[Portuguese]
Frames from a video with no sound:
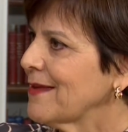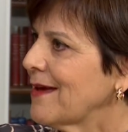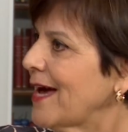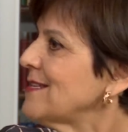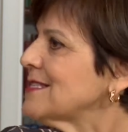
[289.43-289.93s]

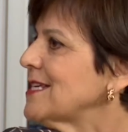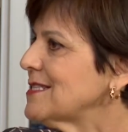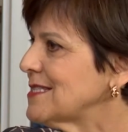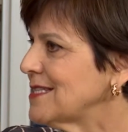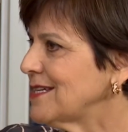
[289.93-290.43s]
a
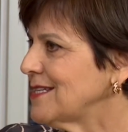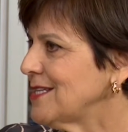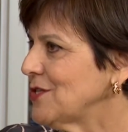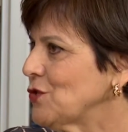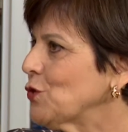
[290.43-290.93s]
esquecer
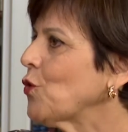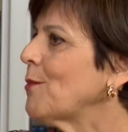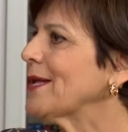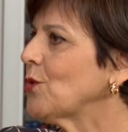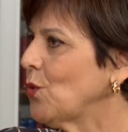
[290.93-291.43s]
isso e
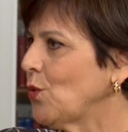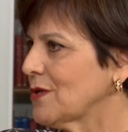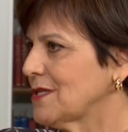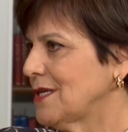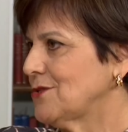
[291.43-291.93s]
tomar
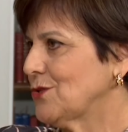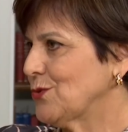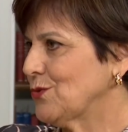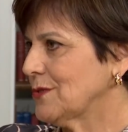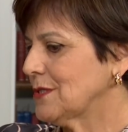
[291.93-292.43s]
outras
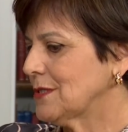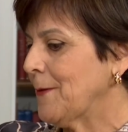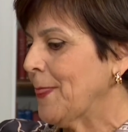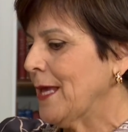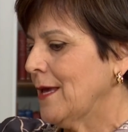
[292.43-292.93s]
atitudes?
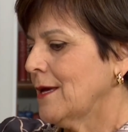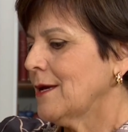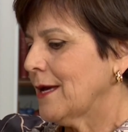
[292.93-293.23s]
Uhum.